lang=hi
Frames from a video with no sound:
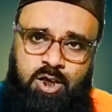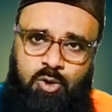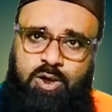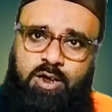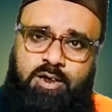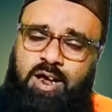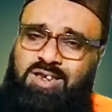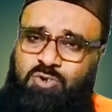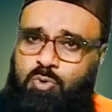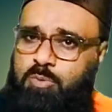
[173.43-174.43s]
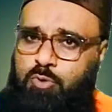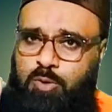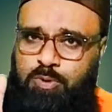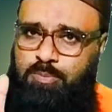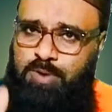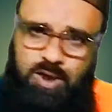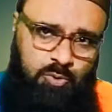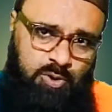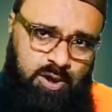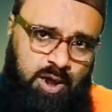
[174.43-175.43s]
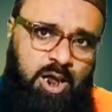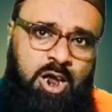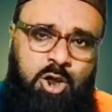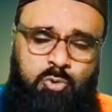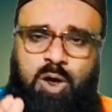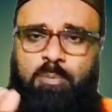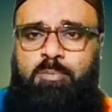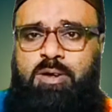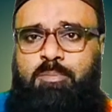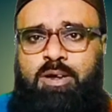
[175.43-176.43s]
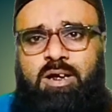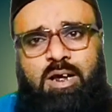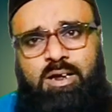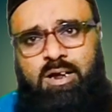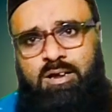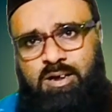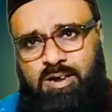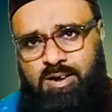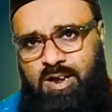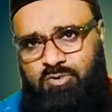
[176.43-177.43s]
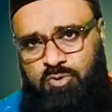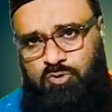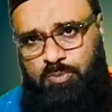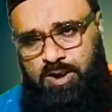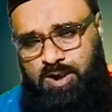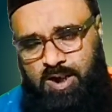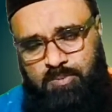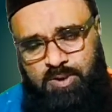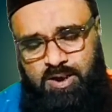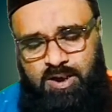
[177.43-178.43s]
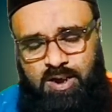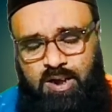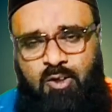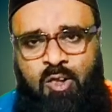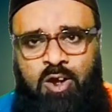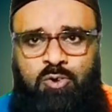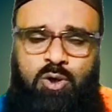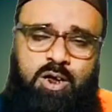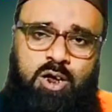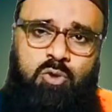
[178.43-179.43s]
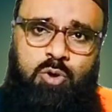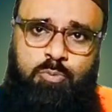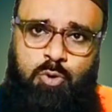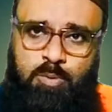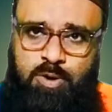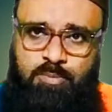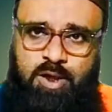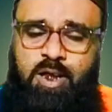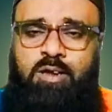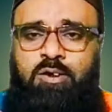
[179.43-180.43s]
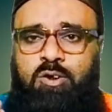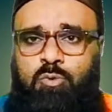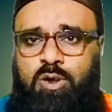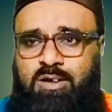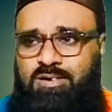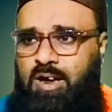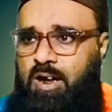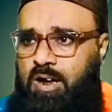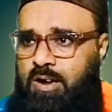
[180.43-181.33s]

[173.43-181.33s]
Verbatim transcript: और 28 को कोई प्रॉब्लम नहीं होती है तो आप अपने अपने इलाके के अंदर 28 को सुबह के टाइम पर निकालें और अगर कोई प्रॉब्लम है कोई ऐसा